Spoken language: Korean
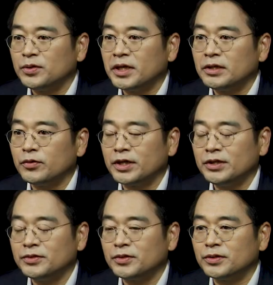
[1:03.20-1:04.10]
또 다른
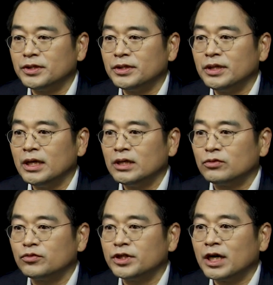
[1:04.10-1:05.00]
원인으로는
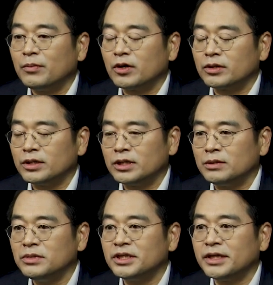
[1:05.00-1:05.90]
우리가
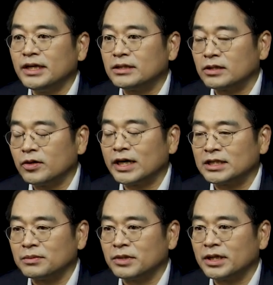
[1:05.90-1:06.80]
먹는 음식에 있을 것
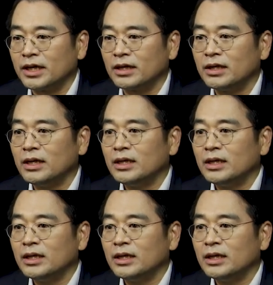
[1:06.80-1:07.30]
같습니다.